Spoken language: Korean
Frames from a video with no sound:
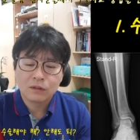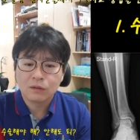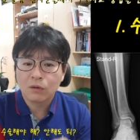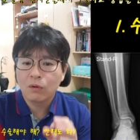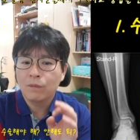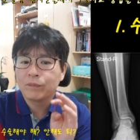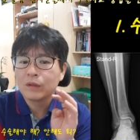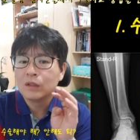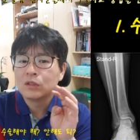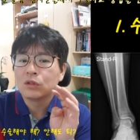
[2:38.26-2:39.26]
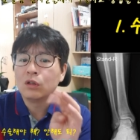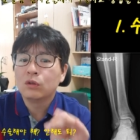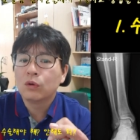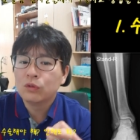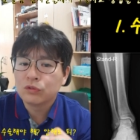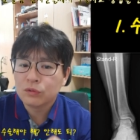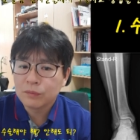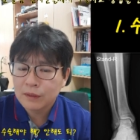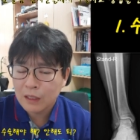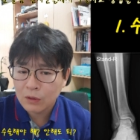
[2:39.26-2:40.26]
그리고 절골술
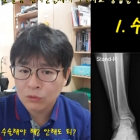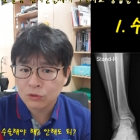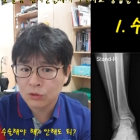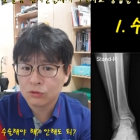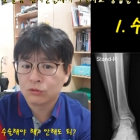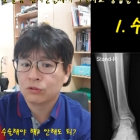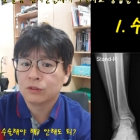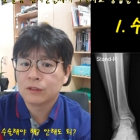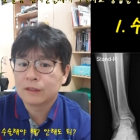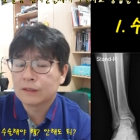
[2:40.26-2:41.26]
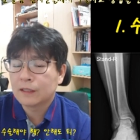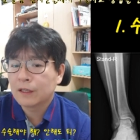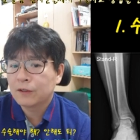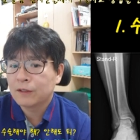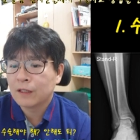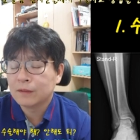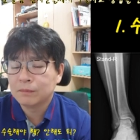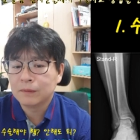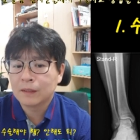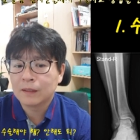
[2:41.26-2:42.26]
및 내곡정술 이렇게 세 개로
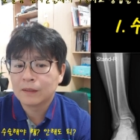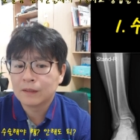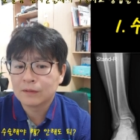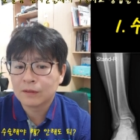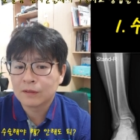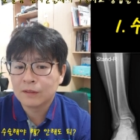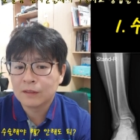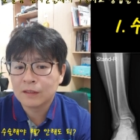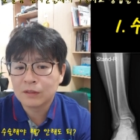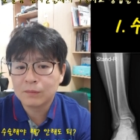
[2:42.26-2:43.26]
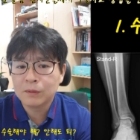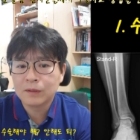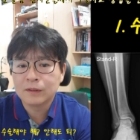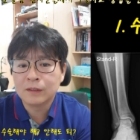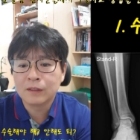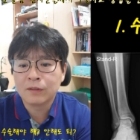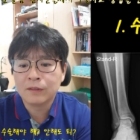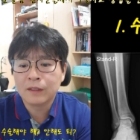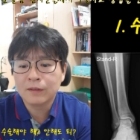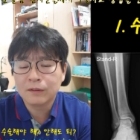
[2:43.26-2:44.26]
나눕니다. 그래서 그에 대한 설명을 드릴
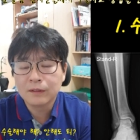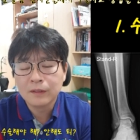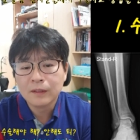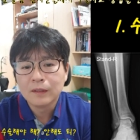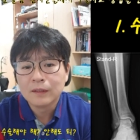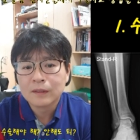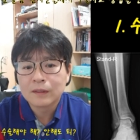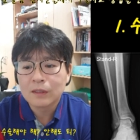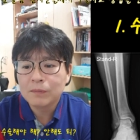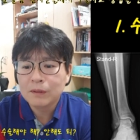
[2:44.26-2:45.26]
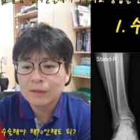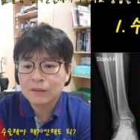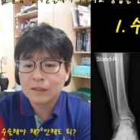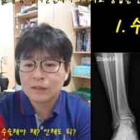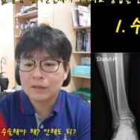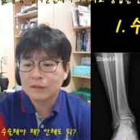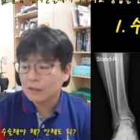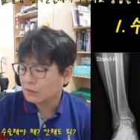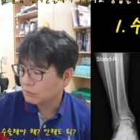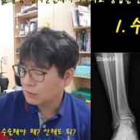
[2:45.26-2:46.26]
건데요. 그 설명을 드리기
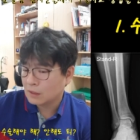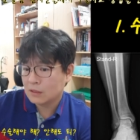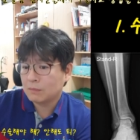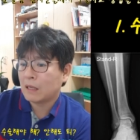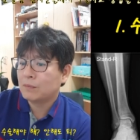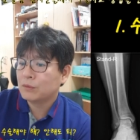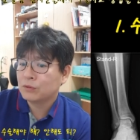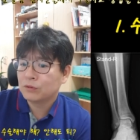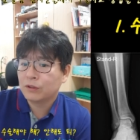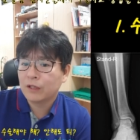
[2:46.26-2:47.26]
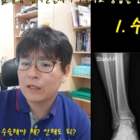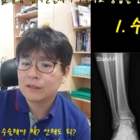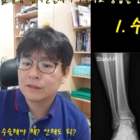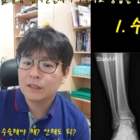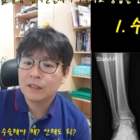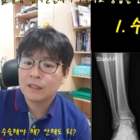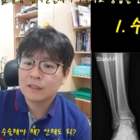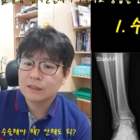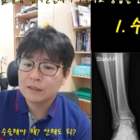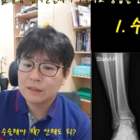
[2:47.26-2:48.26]
전에 우리가 이제 발목
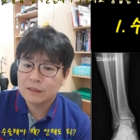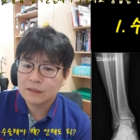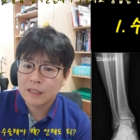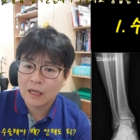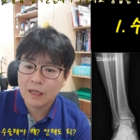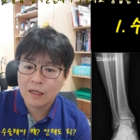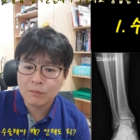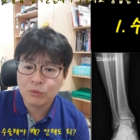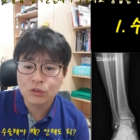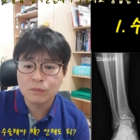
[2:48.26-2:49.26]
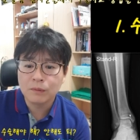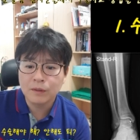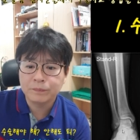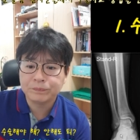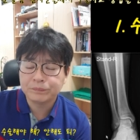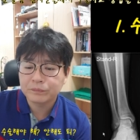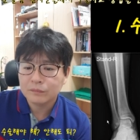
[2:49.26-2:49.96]
엑스레이랑 CT를 잠깐 보시면